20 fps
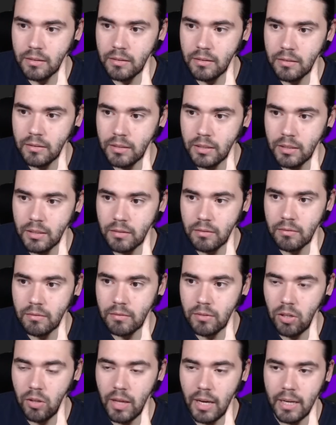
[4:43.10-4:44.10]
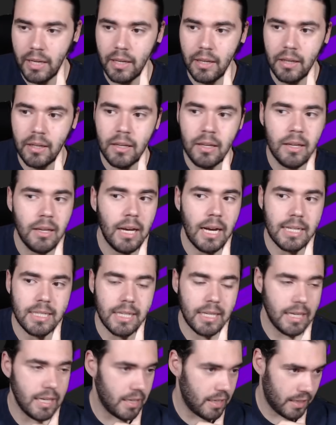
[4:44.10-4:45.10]
Sí, lo de aquí. Así
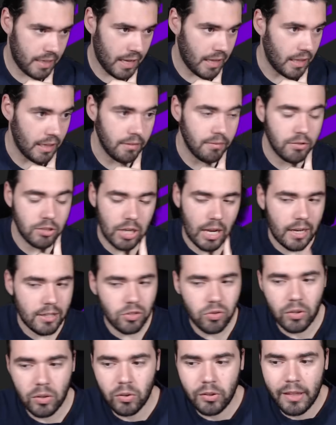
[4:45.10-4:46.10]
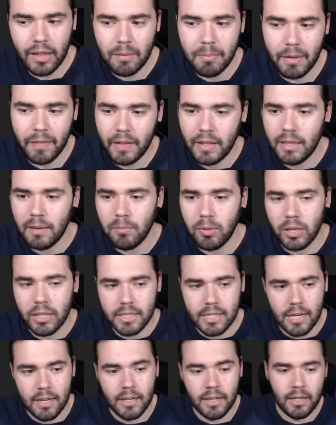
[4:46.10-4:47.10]
que nada, o sea, es ultidependiente por
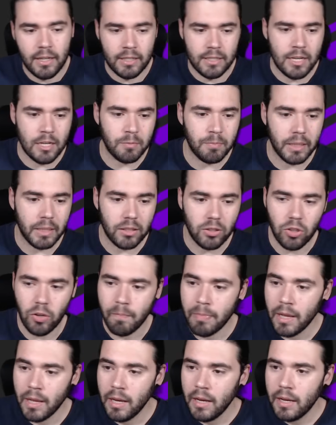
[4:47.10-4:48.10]
en ese aspecto.